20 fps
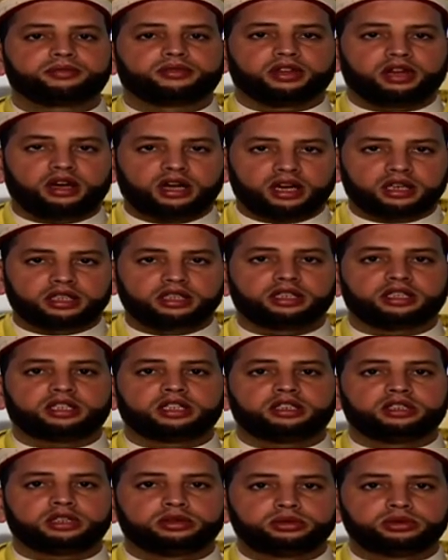
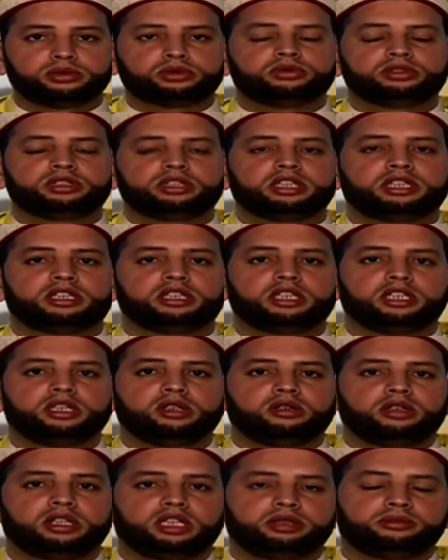حقيقة وجوده
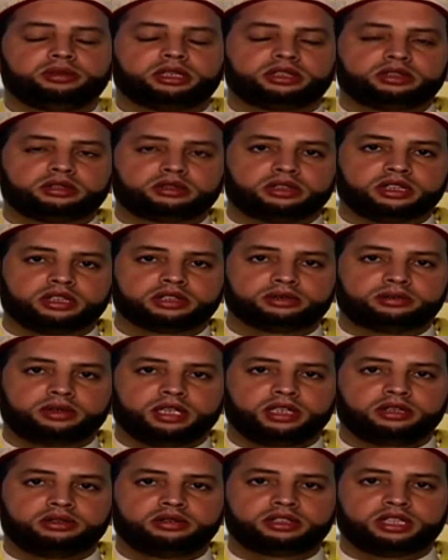وعبادة الله
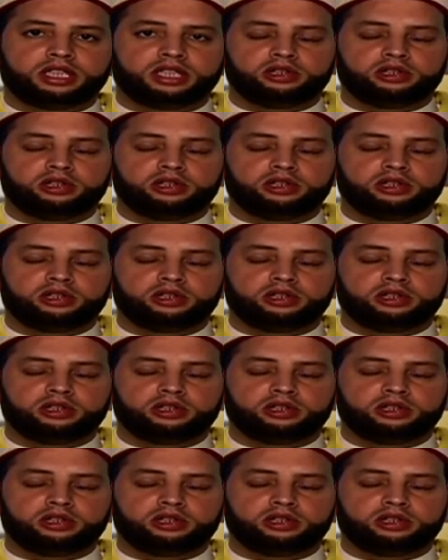سبحانه وتعالى